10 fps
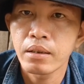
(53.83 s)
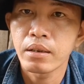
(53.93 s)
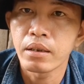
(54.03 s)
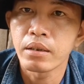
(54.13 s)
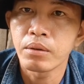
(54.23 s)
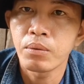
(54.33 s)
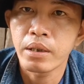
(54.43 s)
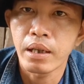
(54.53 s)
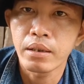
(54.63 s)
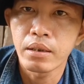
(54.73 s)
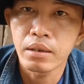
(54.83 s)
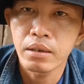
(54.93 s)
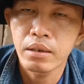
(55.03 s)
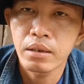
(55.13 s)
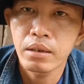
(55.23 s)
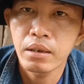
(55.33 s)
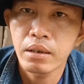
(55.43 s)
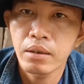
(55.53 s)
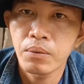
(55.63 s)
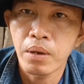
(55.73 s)
rồi những hoàn cảnh
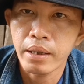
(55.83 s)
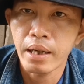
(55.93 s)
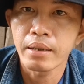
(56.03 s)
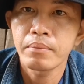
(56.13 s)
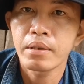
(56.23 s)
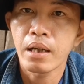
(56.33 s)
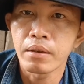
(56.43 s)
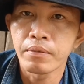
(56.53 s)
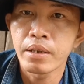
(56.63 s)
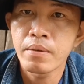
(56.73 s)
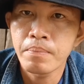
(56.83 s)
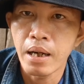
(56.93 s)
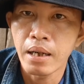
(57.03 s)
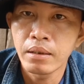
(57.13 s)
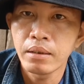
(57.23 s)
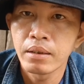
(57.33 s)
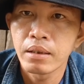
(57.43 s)
những hoàn cảnh cần phải giúp đỡ